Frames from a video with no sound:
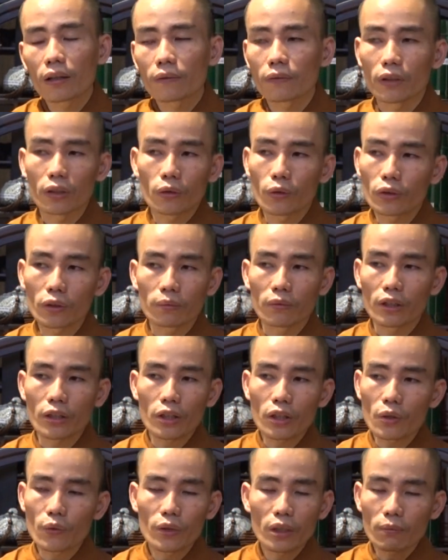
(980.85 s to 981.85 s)
và cuối cùng cái
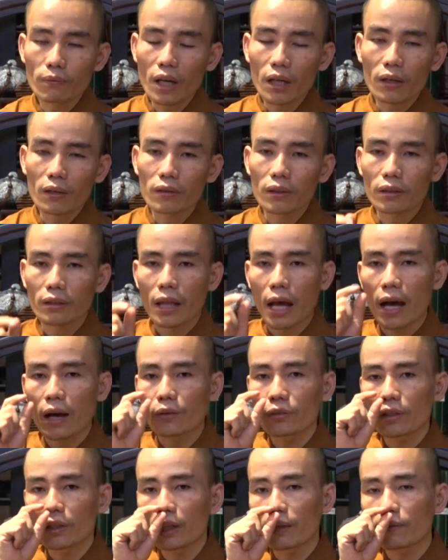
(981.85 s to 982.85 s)
yêu dính mắc đó nó
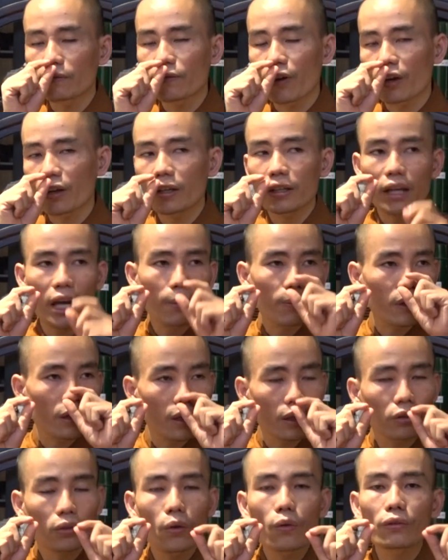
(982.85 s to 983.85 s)
tạo cho cái ông Phật cái mà
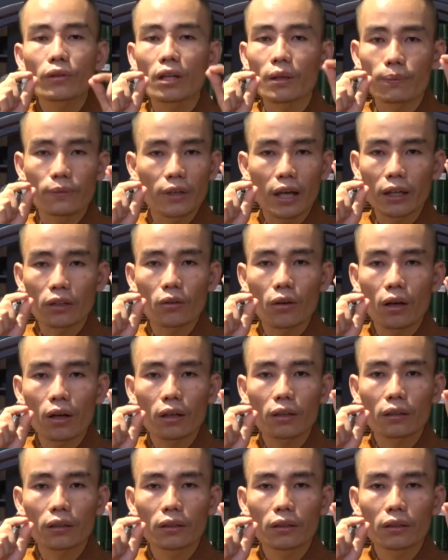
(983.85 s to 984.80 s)
rất tốt đẹp, giải thoát,